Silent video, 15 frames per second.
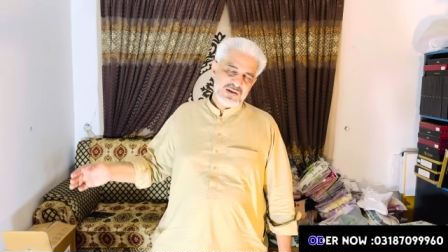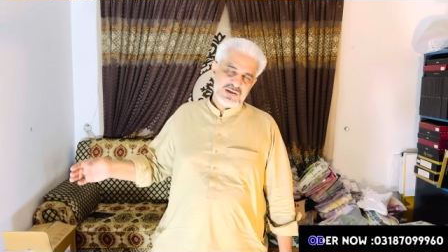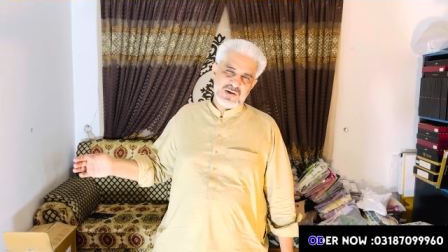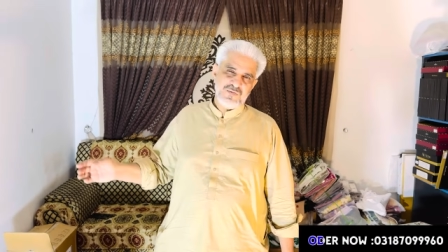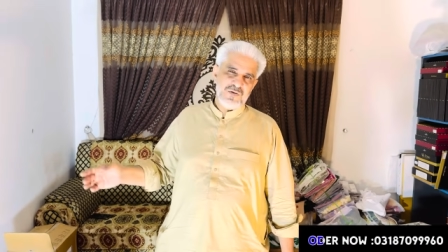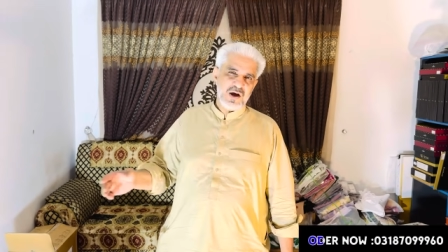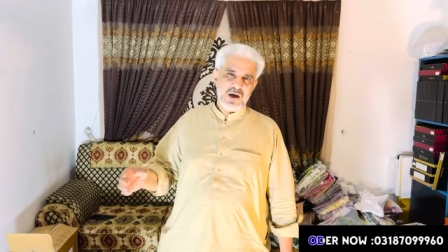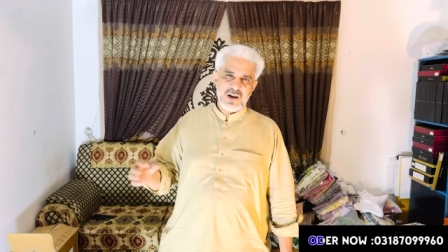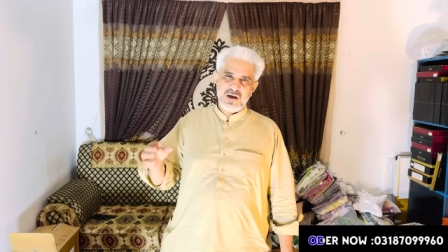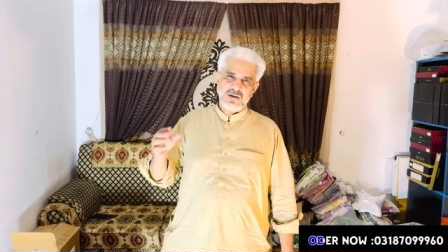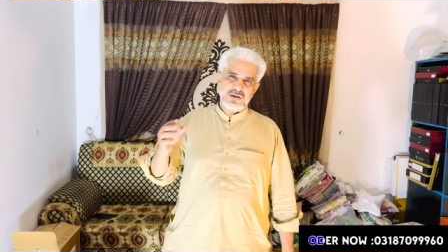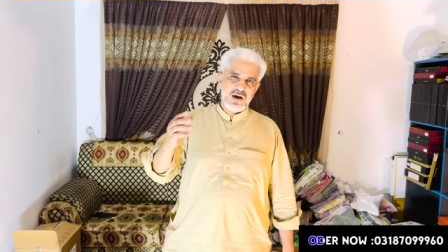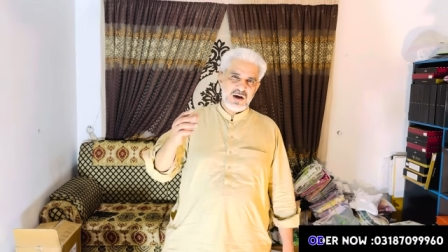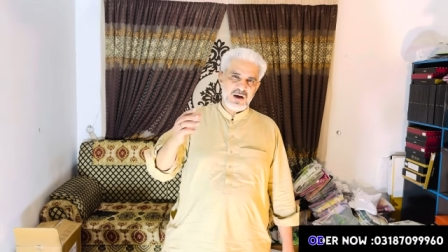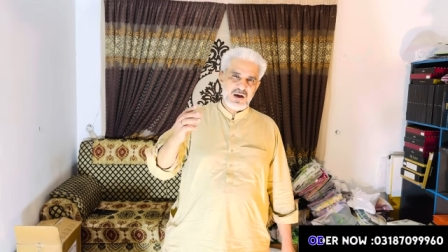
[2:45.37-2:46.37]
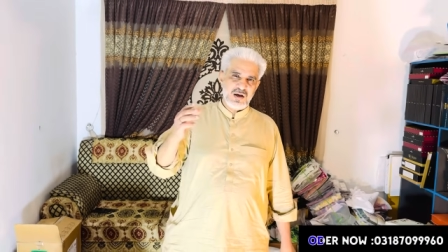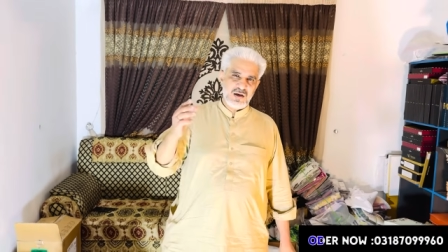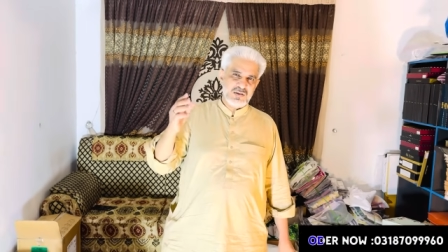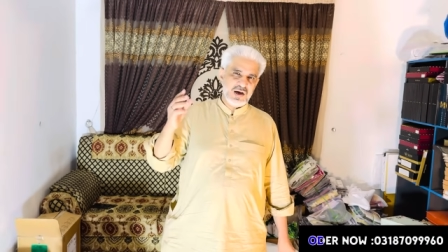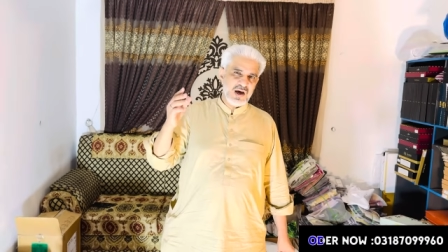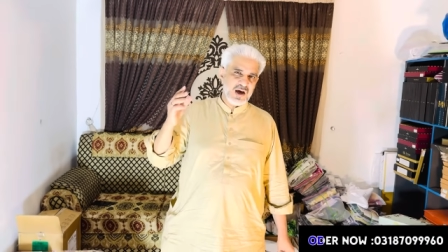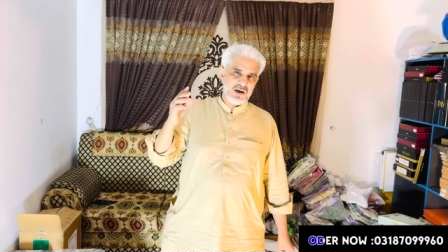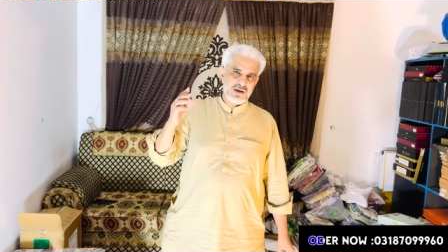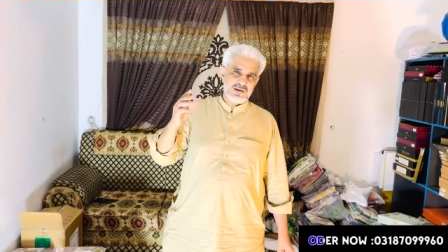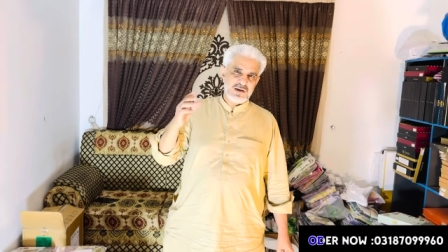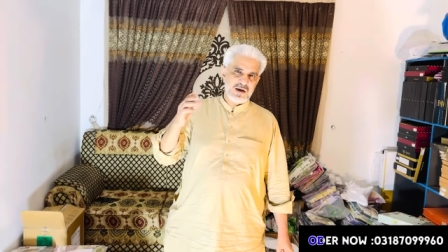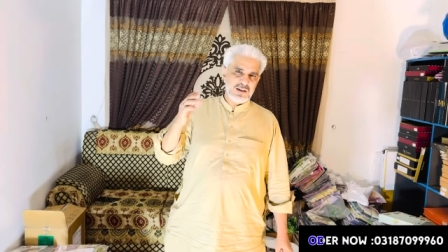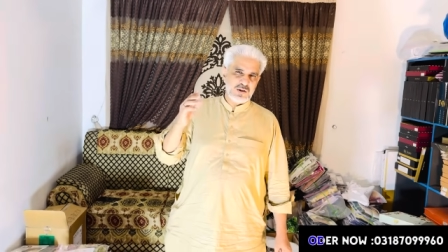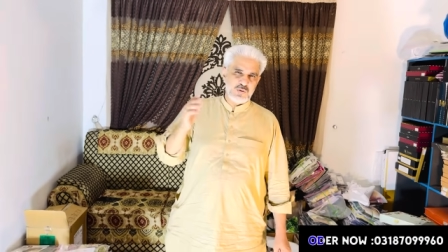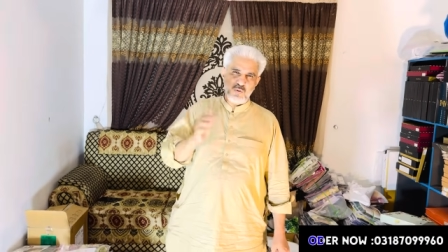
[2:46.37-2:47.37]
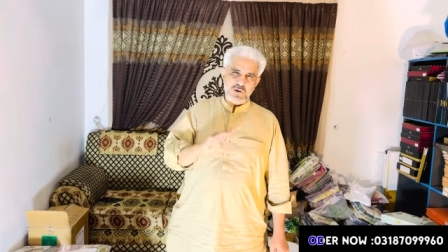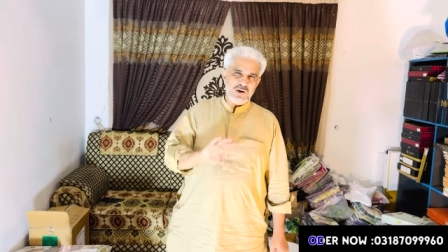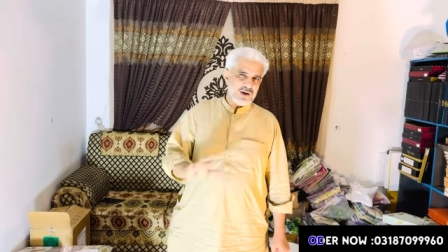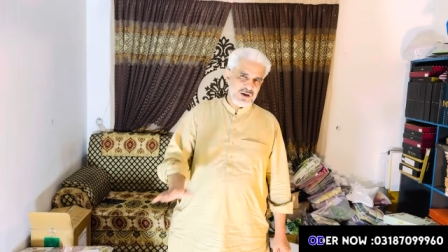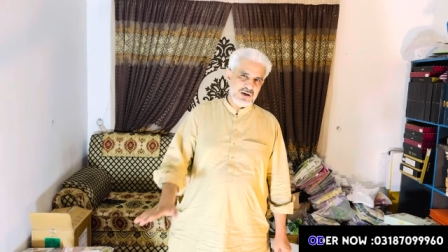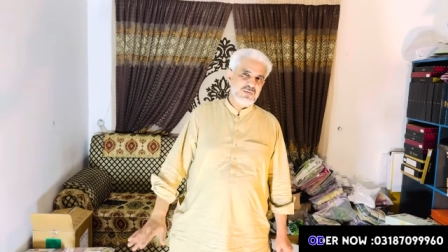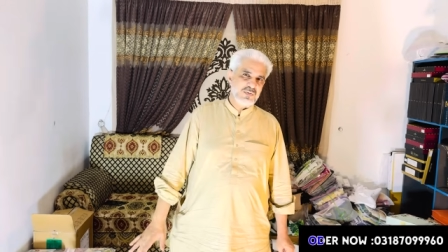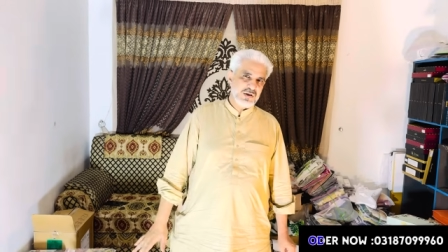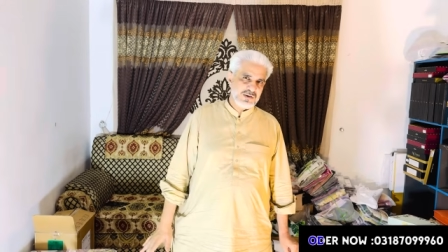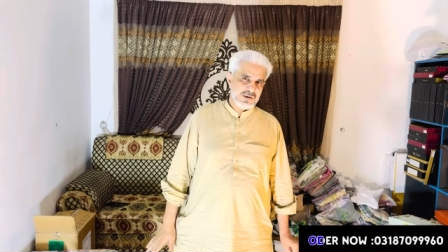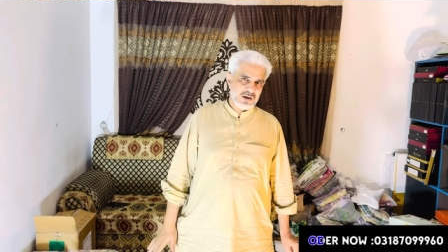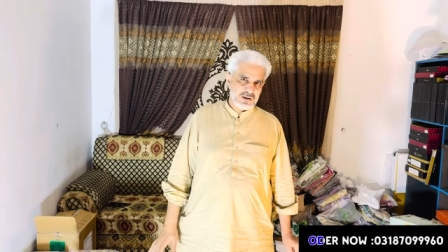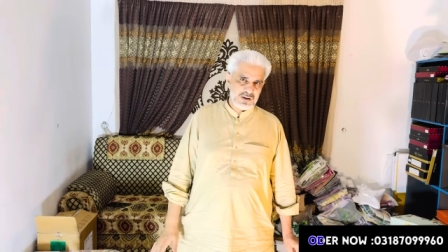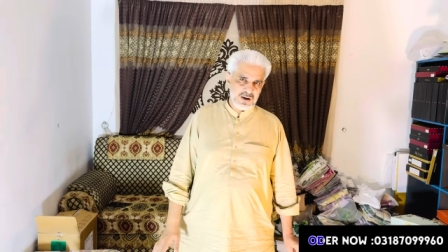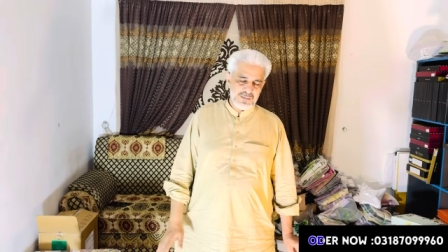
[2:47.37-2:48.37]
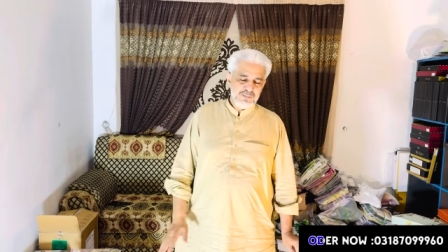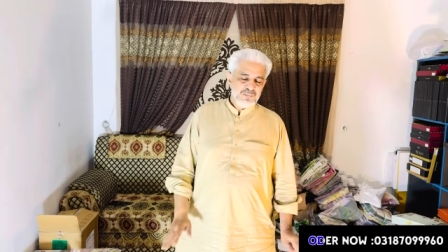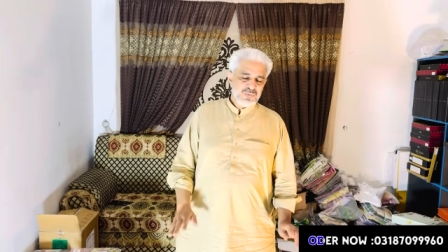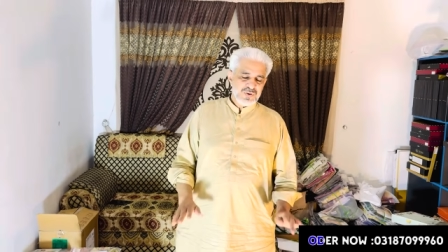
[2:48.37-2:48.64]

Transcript: सफ़ायर के साथ साया के साथ कोई नहीं मिल सकता